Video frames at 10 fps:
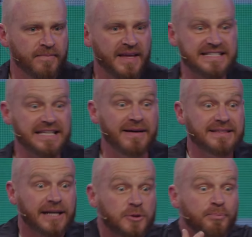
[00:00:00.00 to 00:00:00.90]
Estaba
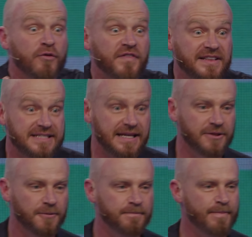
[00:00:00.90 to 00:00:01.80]
entre,
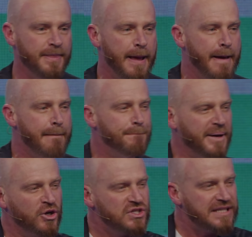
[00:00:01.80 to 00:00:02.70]
profetizando.
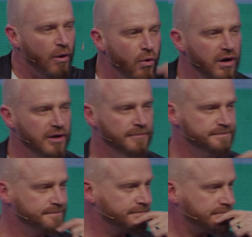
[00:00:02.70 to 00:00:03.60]
Pero Saúl,
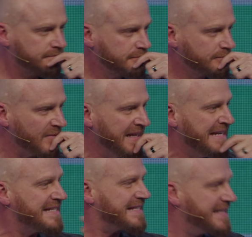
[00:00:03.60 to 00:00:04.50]

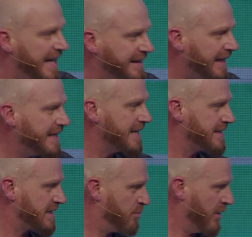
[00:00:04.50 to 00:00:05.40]
siete días
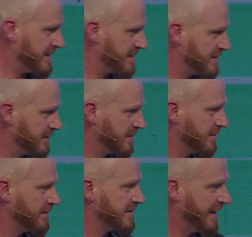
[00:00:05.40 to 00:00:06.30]
después,
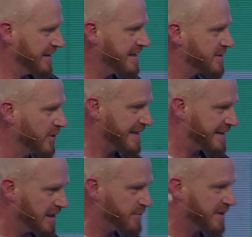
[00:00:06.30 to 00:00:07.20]
si lees la historia,
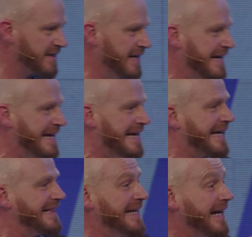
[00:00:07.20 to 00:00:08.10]
siete días después,
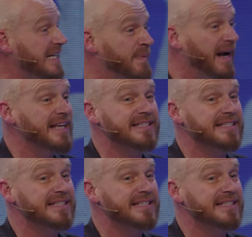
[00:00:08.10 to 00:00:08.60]
que tenía que esperar a